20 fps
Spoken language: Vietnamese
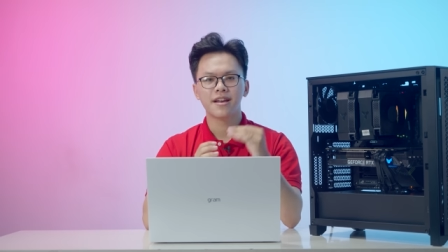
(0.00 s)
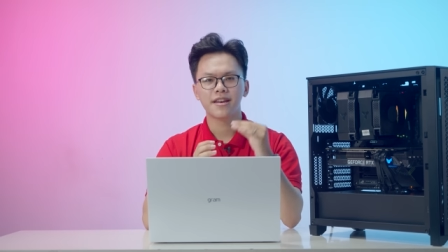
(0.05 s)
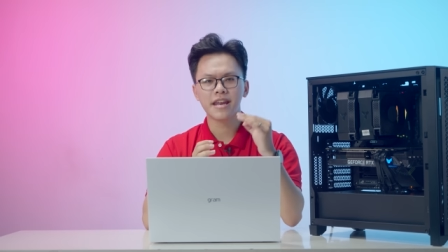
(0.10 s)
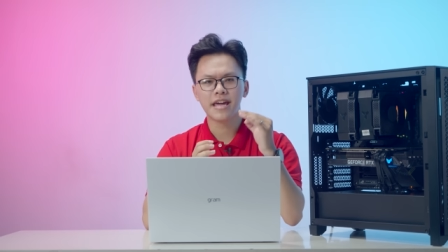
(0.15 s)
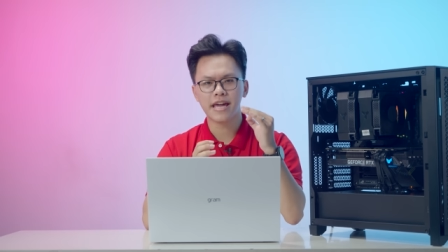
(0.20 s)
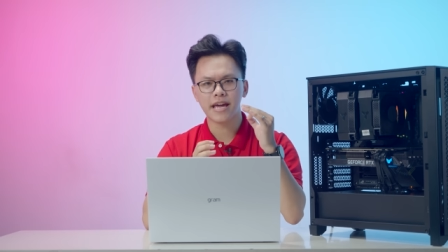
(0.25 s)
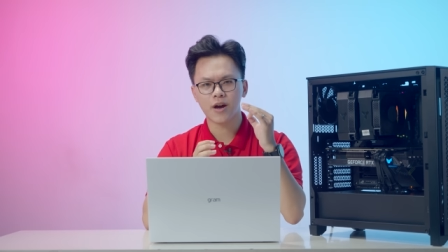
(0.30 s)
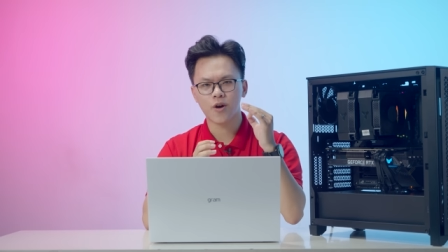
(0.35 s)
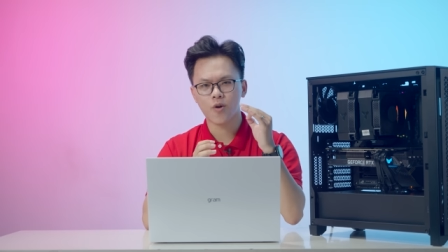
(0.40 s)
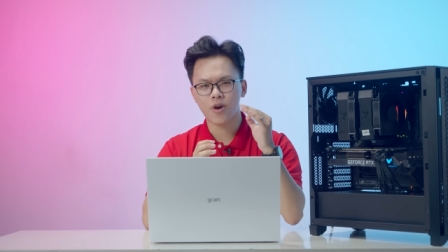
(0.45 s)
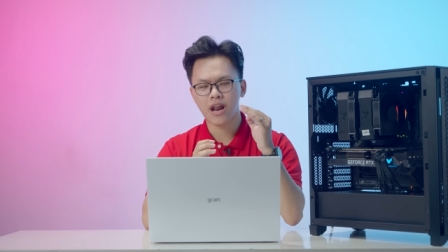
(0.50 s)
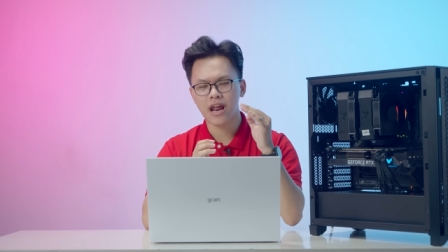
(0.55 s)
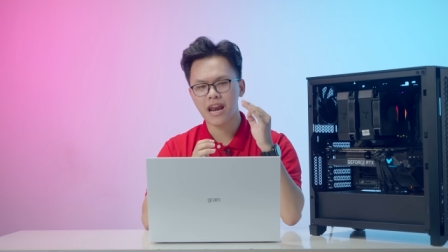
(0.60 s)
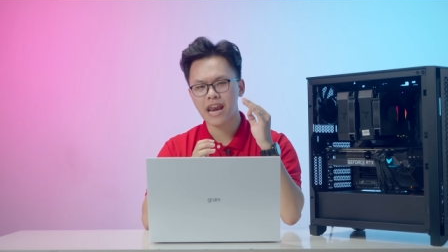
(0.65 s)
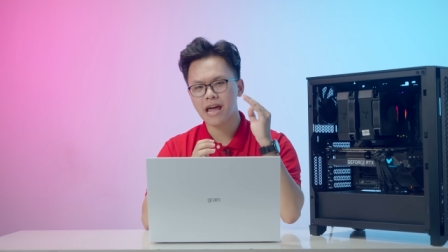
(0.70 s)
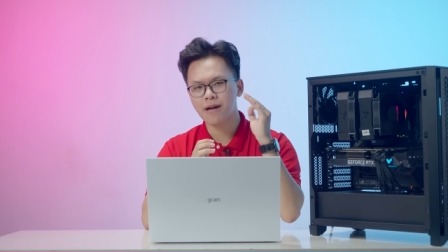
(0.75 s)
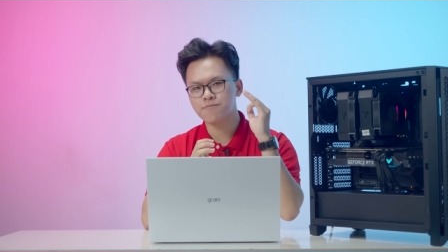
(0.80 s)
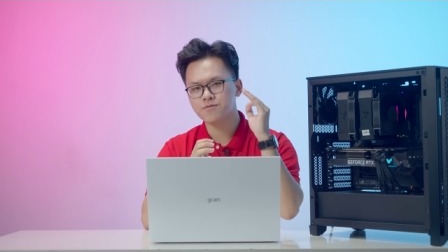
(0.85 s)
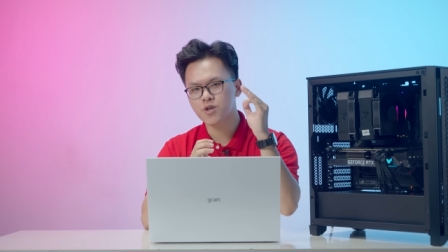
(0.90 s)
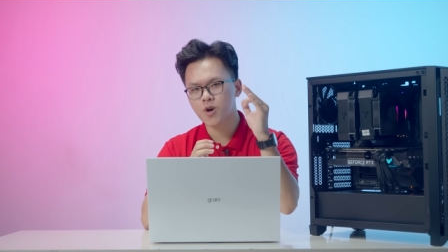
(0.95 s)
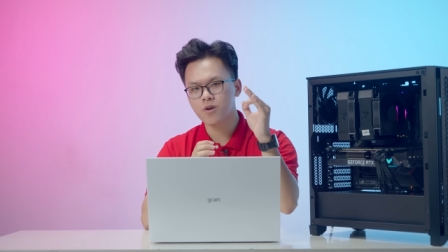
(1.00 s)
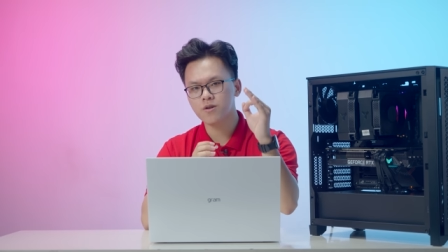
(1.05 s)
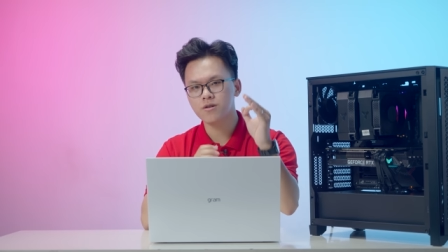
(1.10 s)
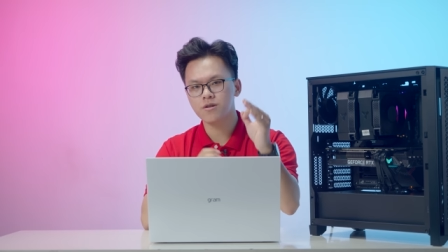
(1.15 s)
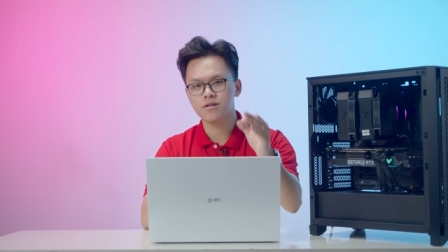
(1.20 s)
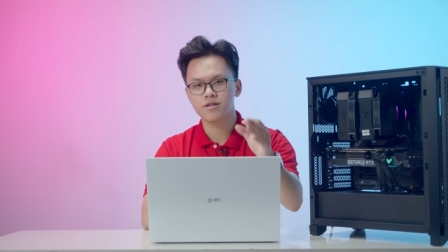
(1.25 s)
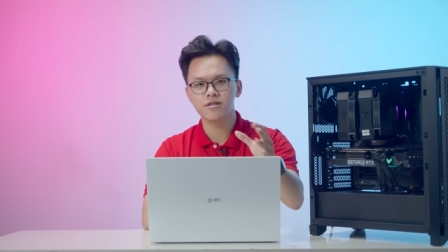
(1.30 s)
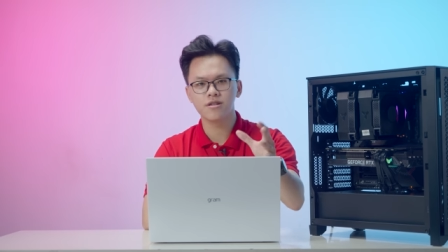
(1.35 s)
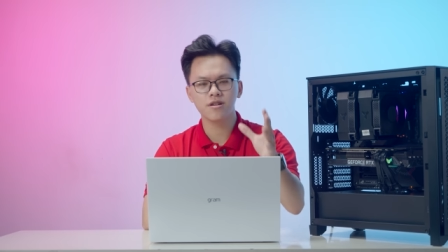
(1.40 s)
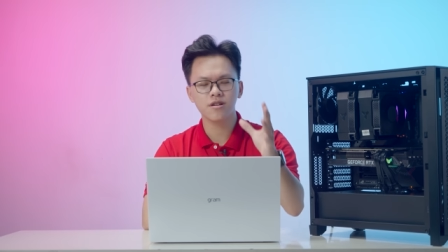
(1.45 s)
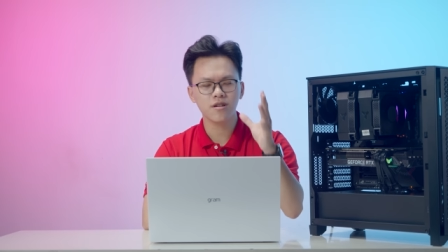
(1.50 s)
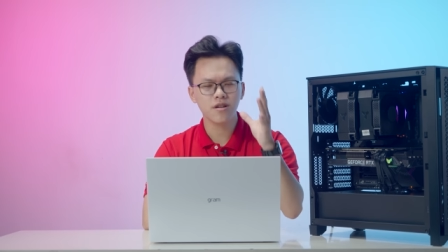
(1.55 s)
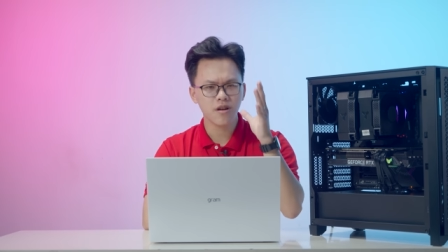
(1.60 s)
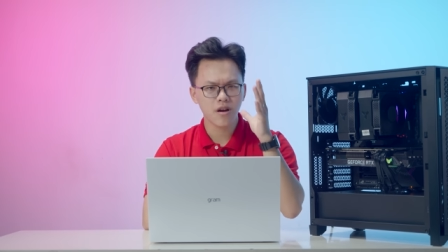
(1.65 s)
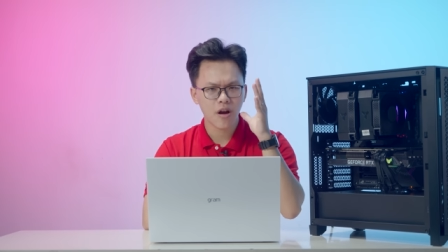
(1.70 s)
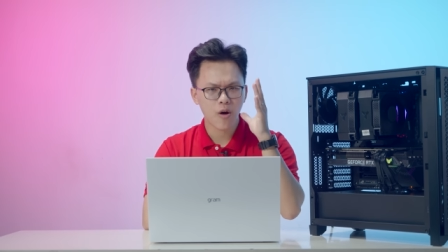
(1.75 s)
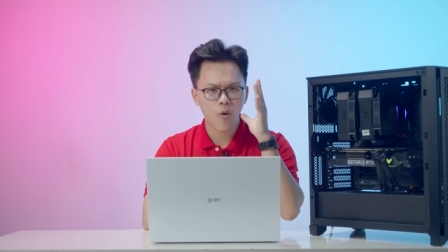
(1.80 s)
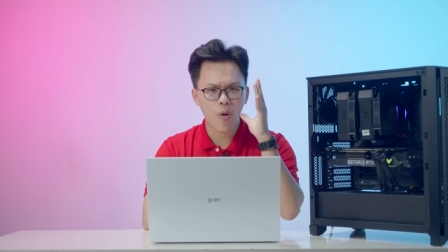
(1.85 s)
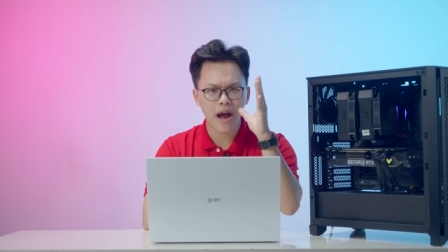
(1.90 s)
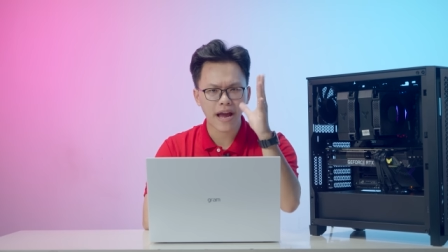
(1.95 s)
để gọi là làm rõ được những
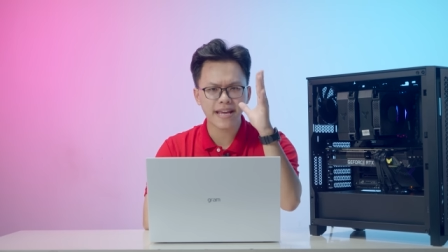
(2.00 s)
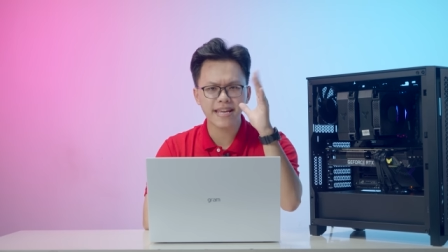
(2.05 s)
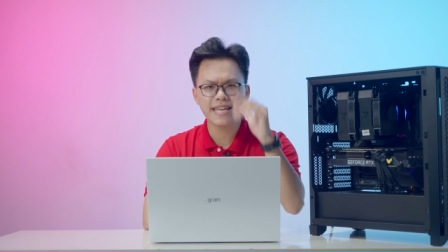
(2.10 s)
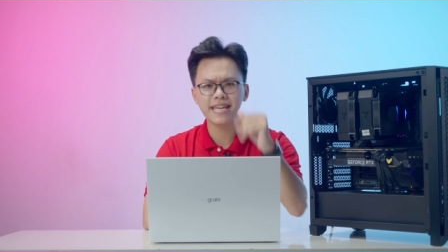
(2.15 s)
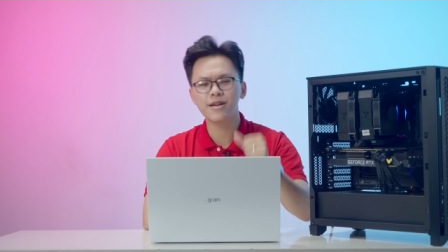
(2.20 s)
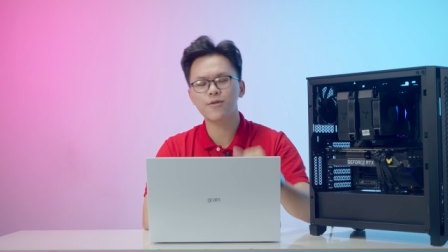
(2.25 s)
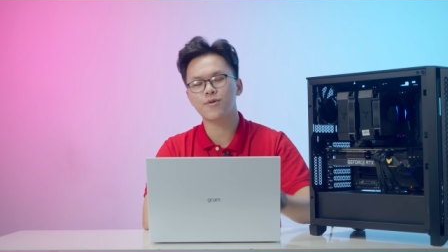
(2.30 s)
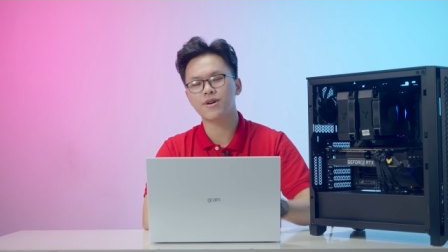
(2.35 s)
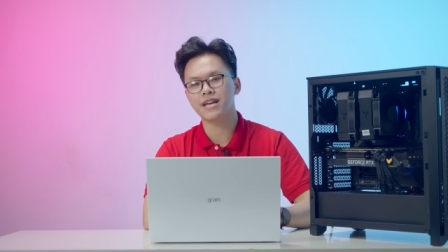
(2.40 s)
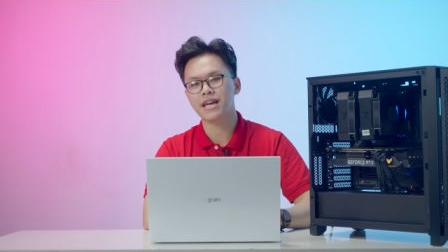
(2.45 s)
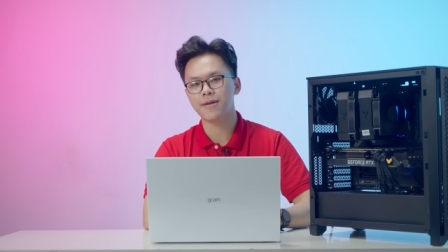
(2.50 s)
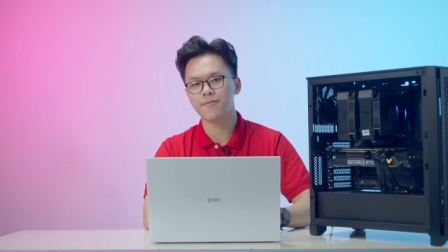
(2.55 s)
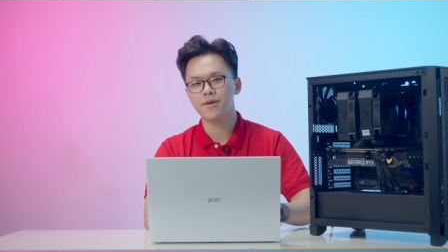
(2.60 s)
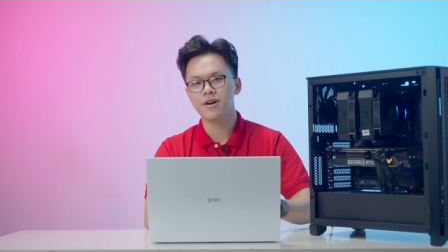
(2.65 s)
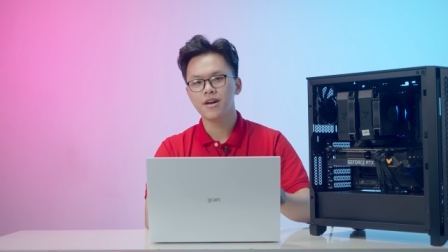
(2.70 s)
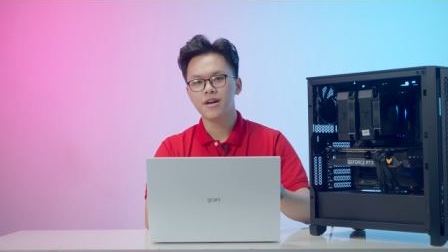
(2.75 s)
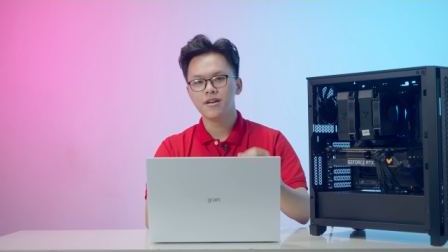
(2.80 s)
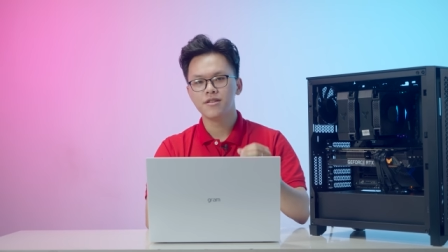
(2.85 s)
hoài nghi của anh em,